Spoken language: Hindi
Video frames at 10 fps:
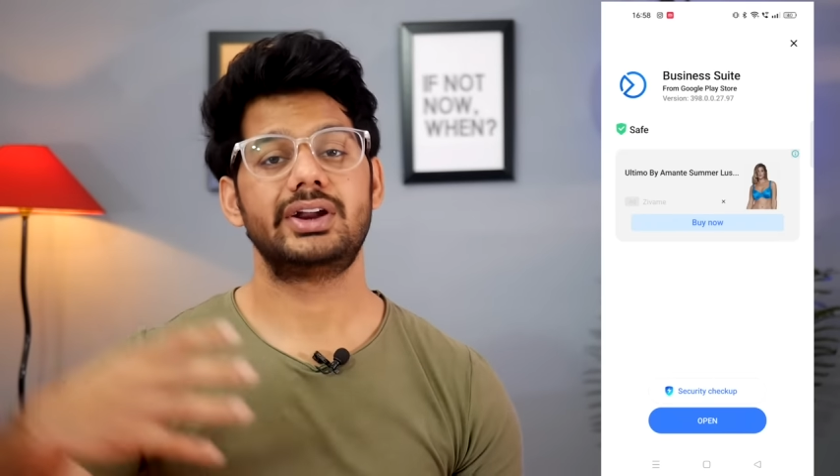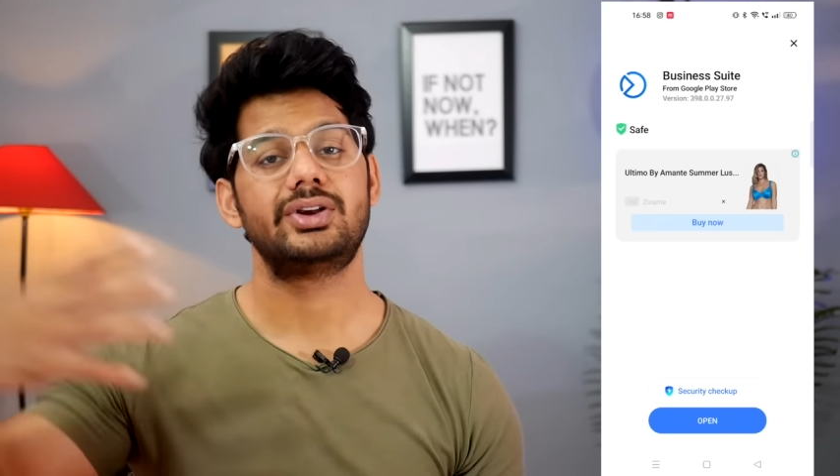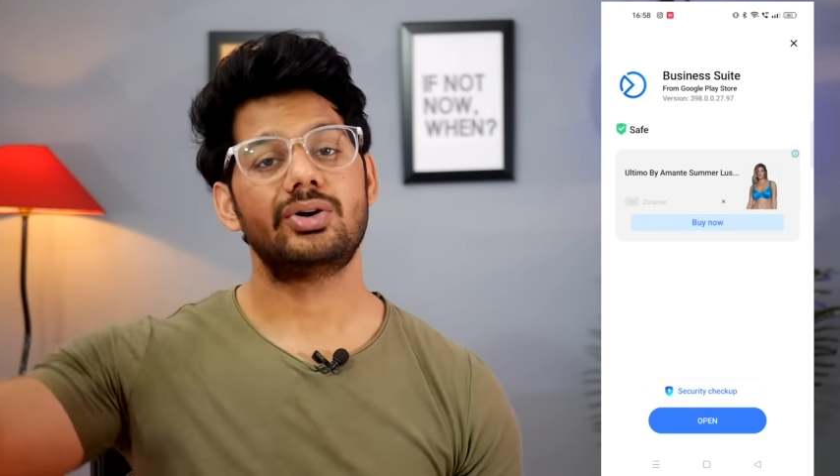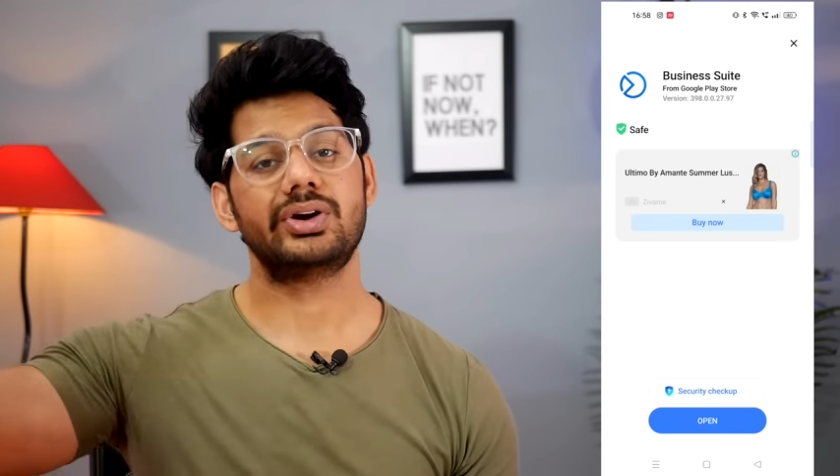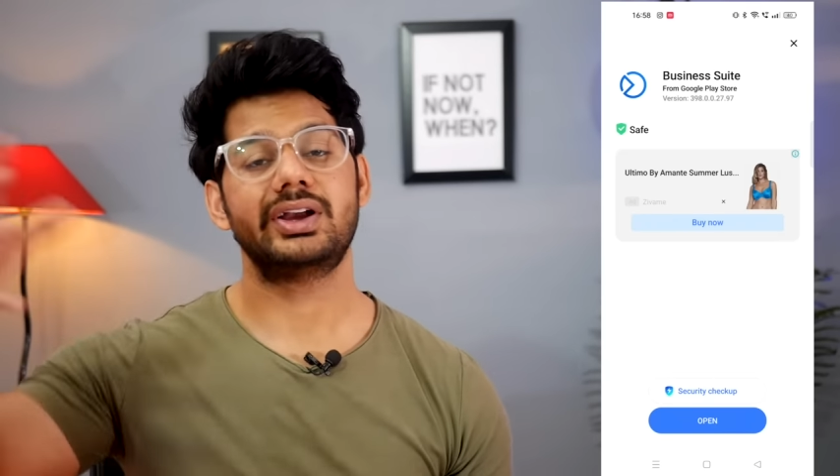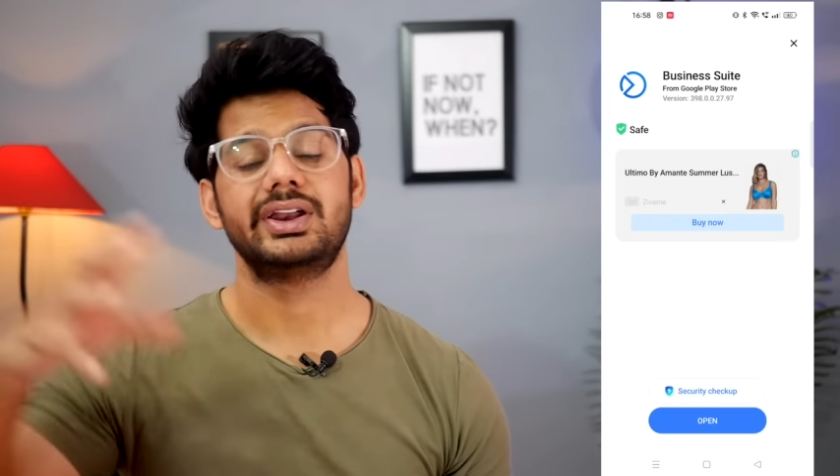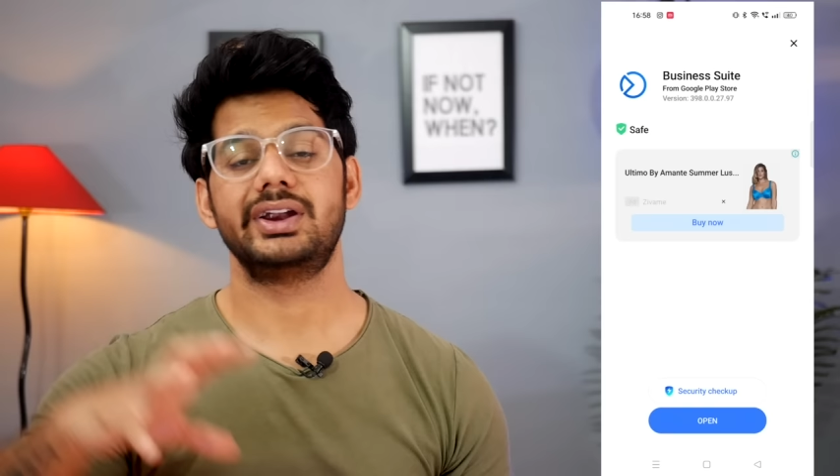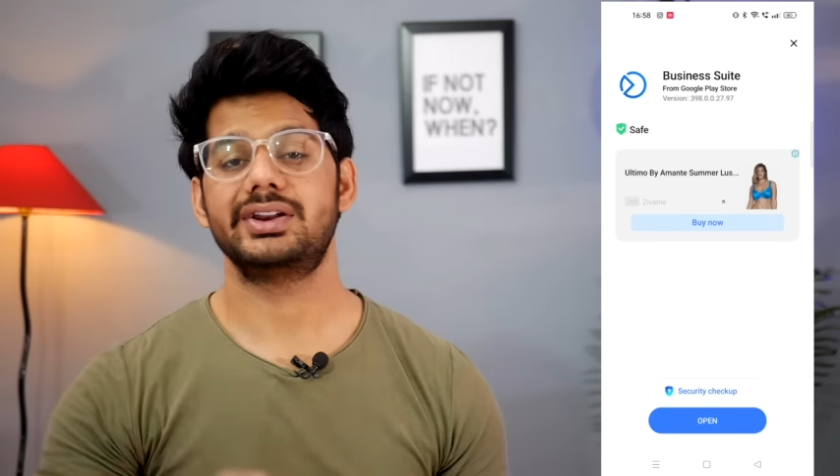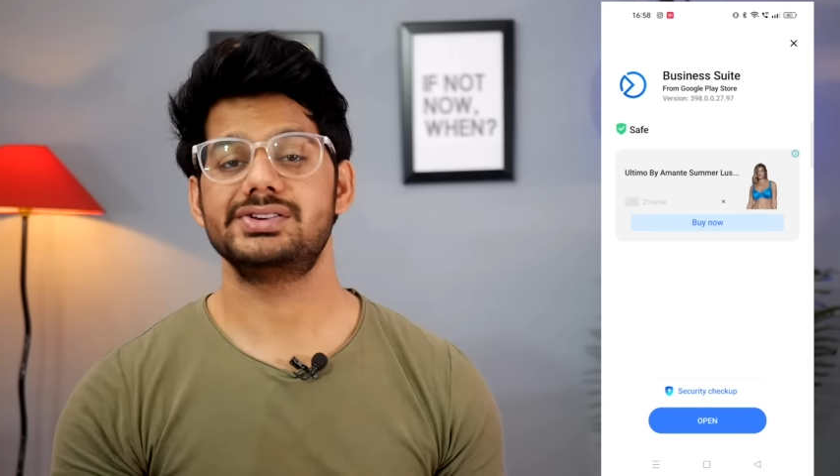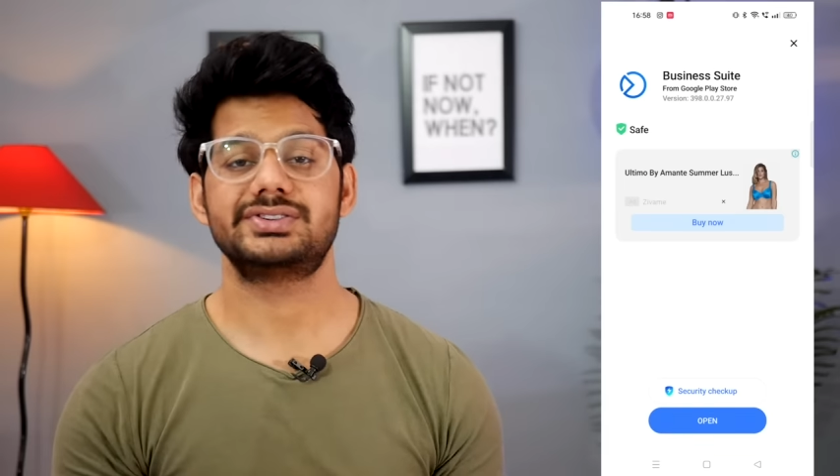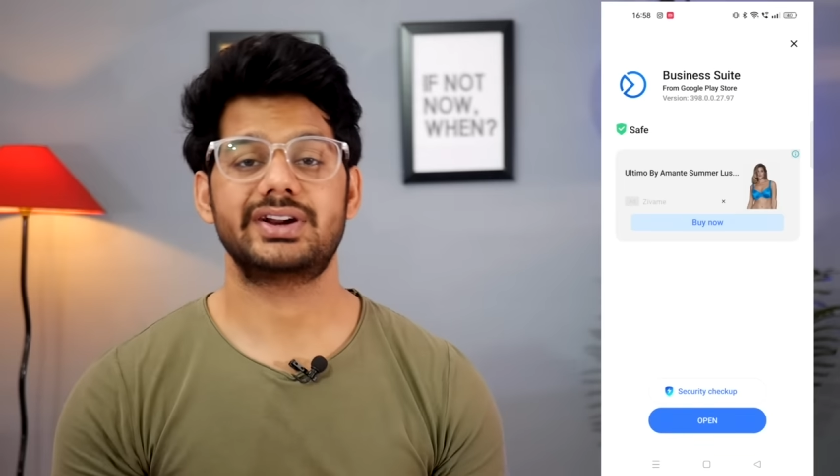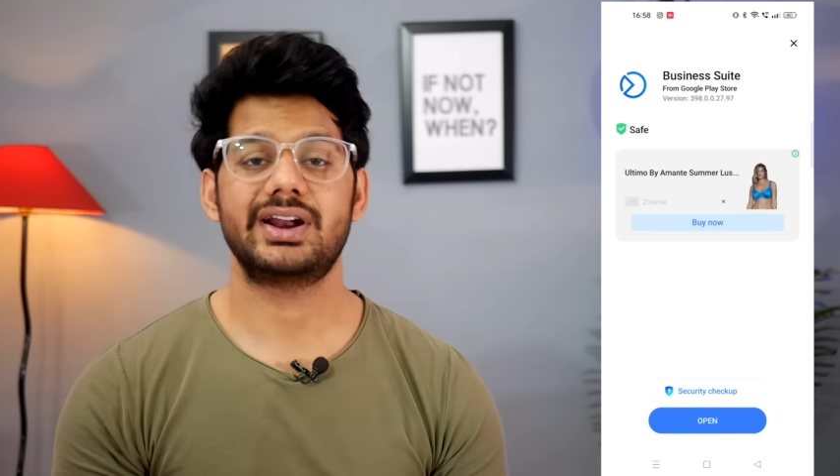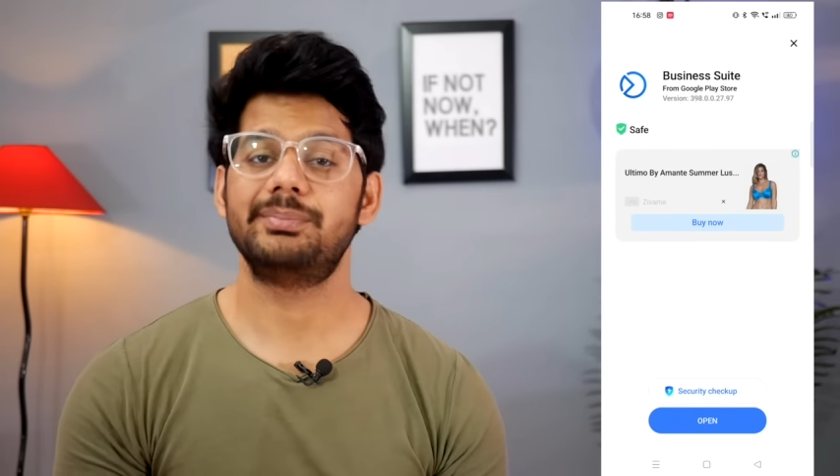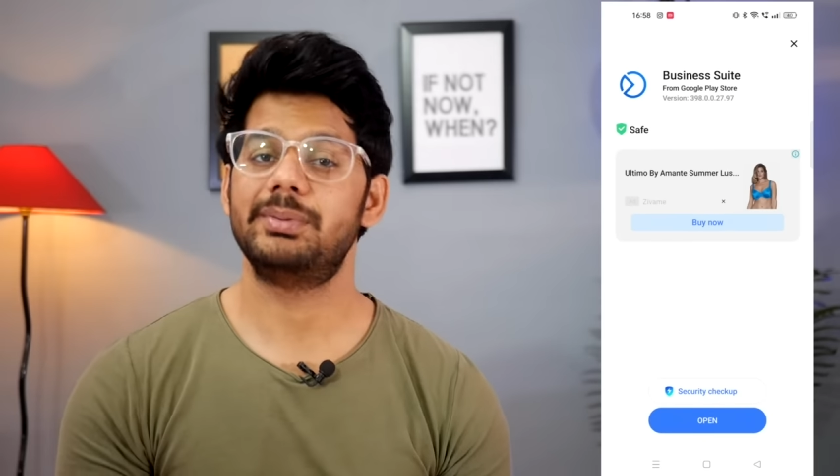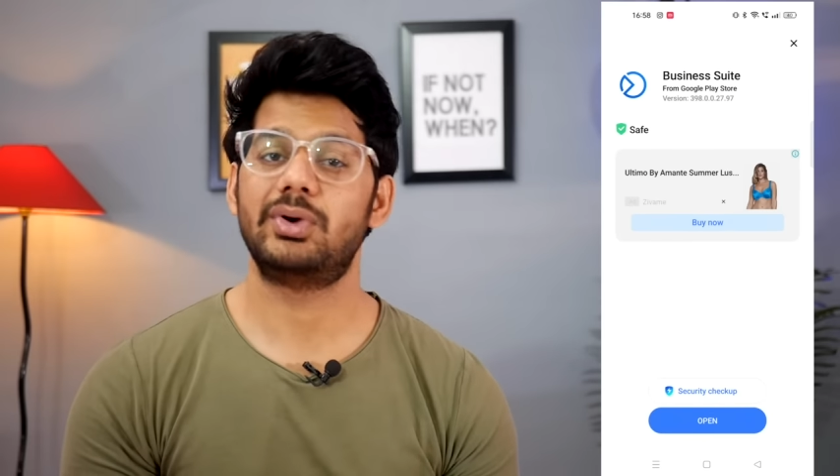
टिकटॉक के क्रिएटर इंस्टाग्राम पे